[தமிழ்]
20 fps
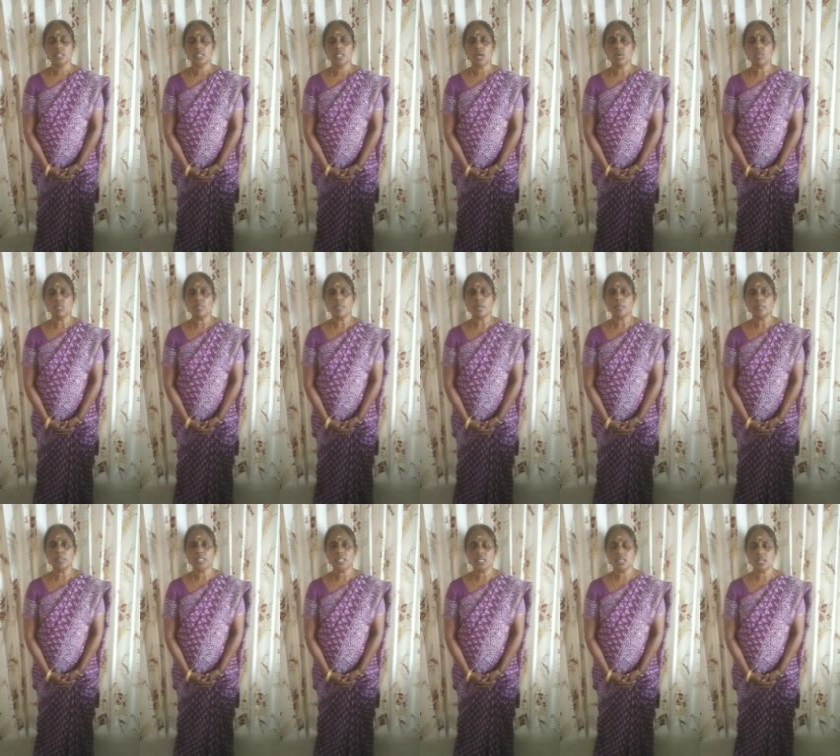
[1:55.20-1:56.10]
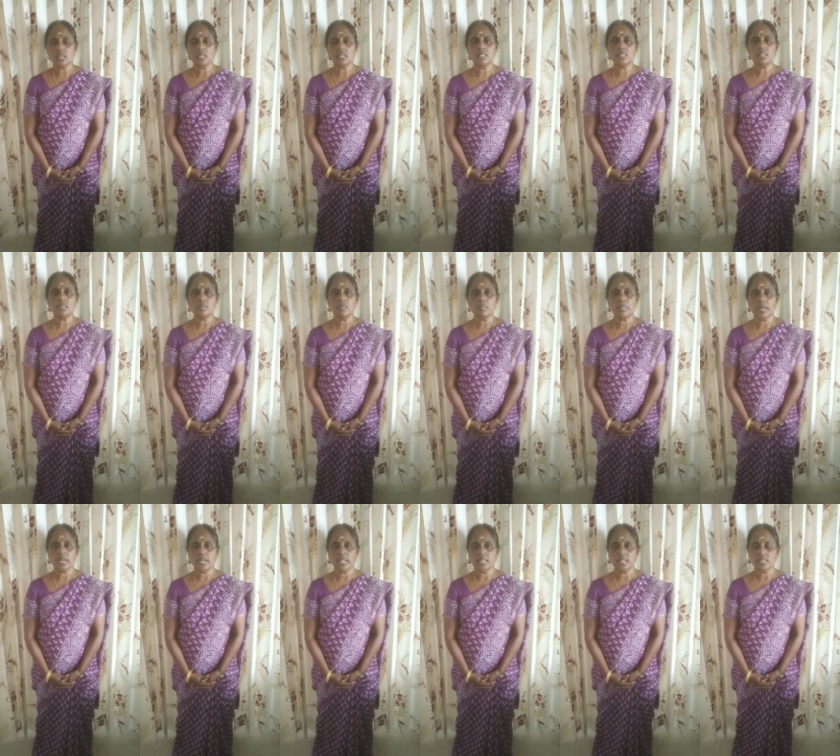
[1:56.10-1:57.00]
நவம்பர் பதினான்கு
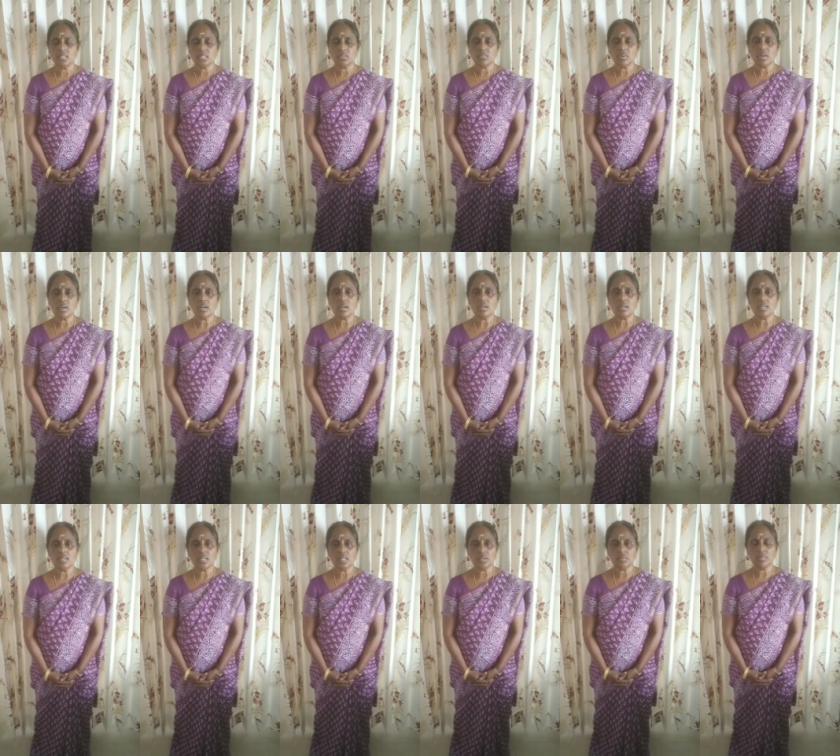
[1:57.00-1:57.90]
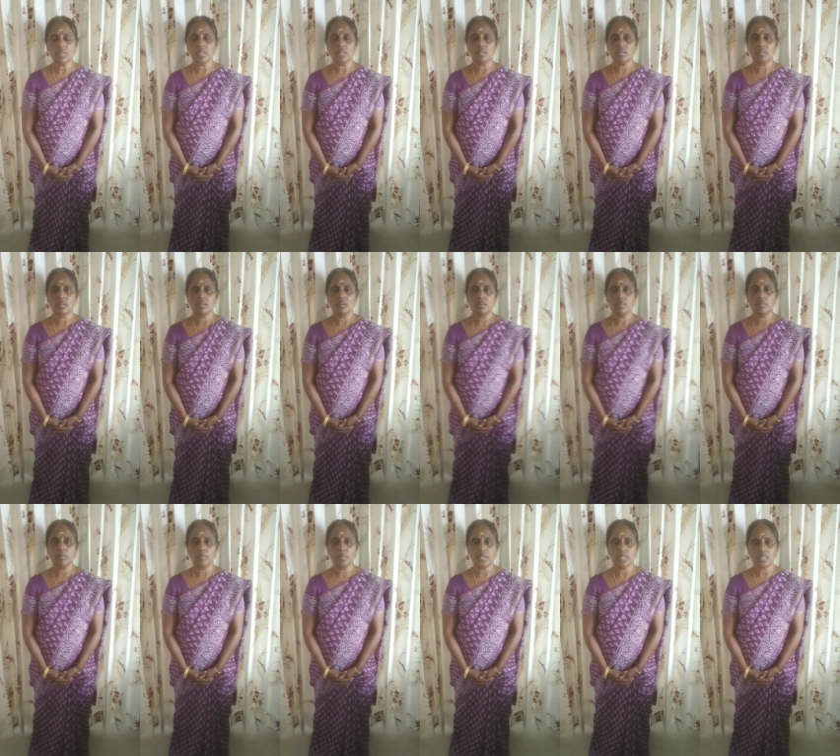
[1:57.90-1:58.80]
பண்டித ஜவஹர்லால் நேருவின்
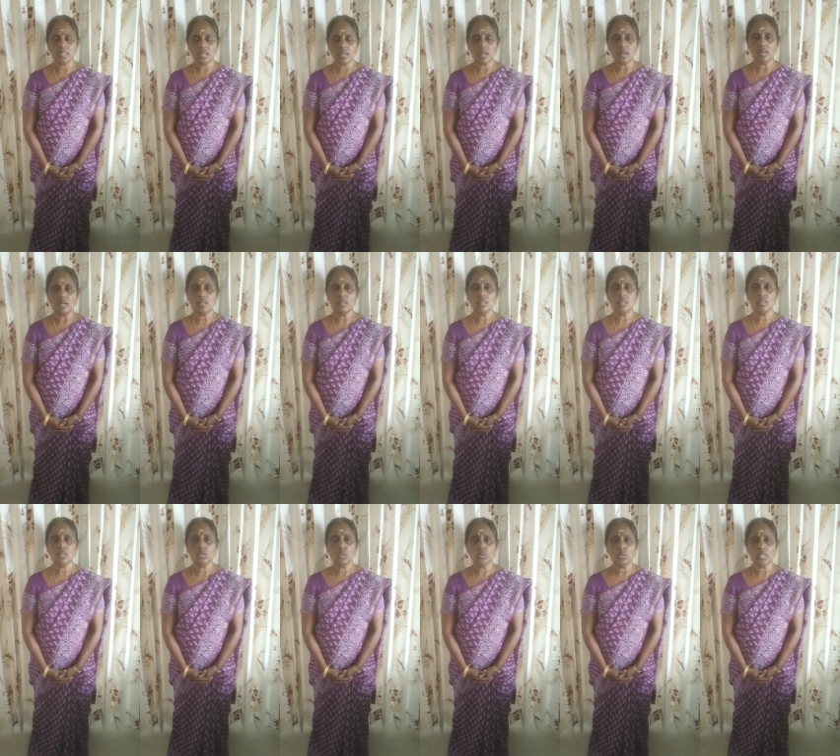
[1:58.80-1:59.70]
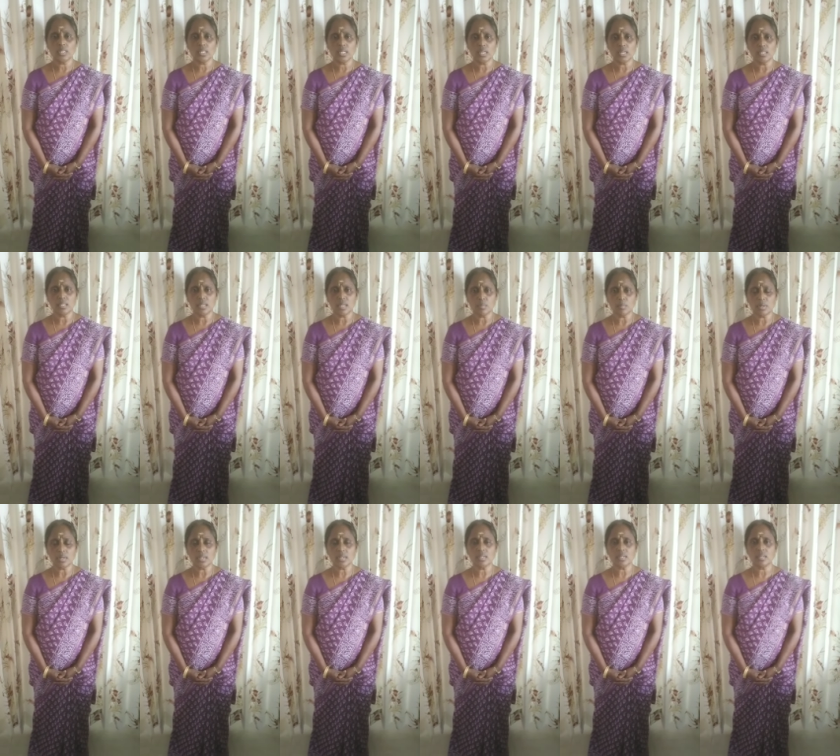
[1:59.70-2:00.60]
பிறந்த நாள் குழந்தைகள்
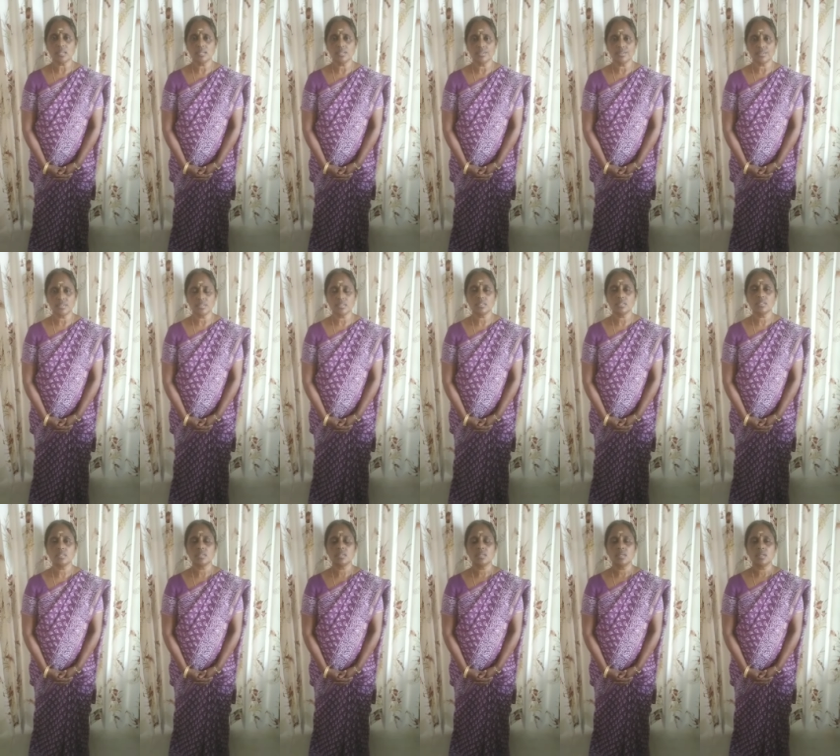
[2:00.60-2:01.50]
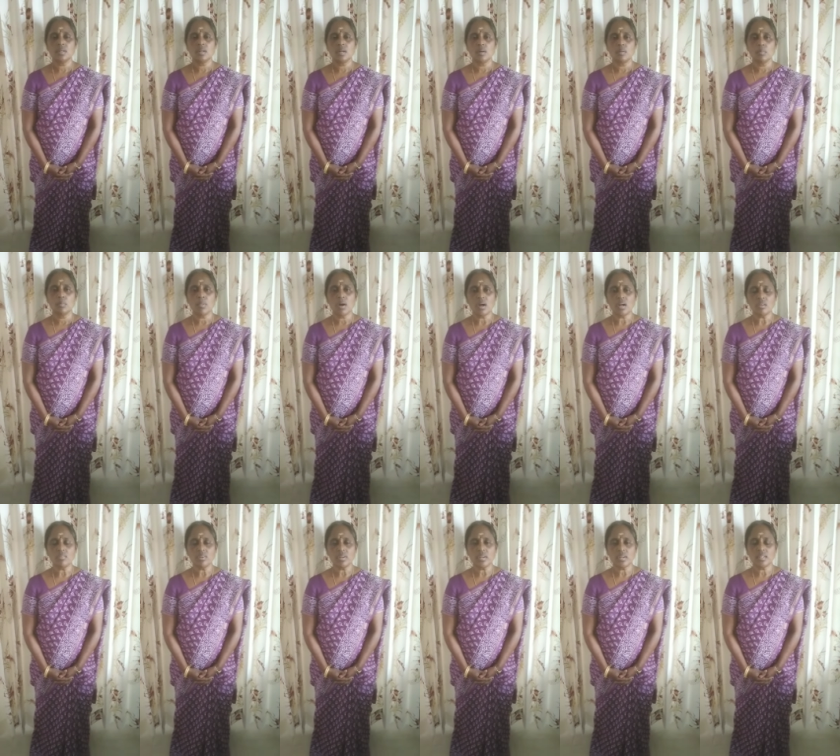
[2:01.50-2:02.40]
தினமான இன்று
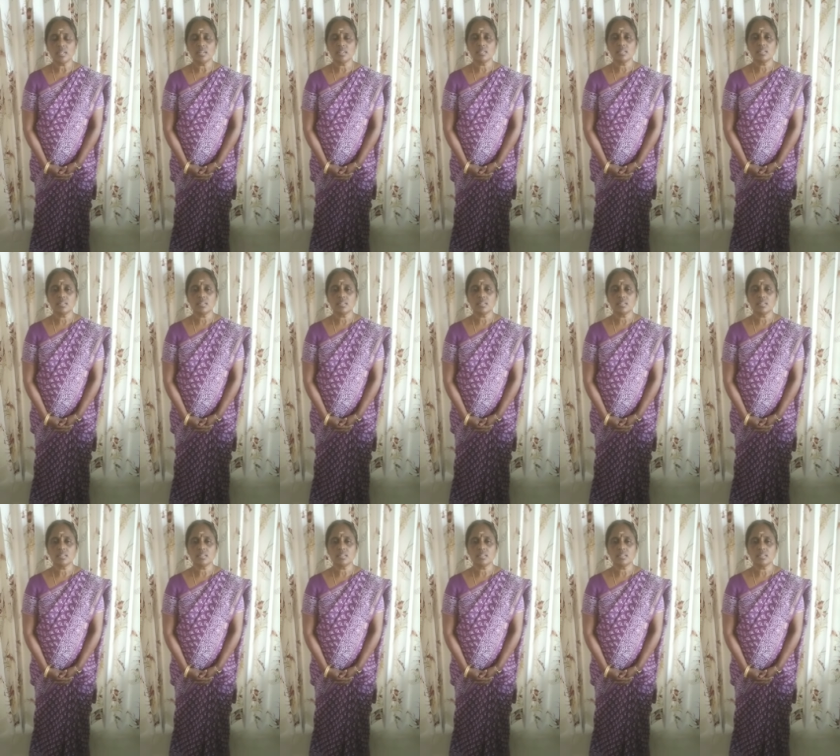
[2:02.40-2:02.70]
மாணவர்களின்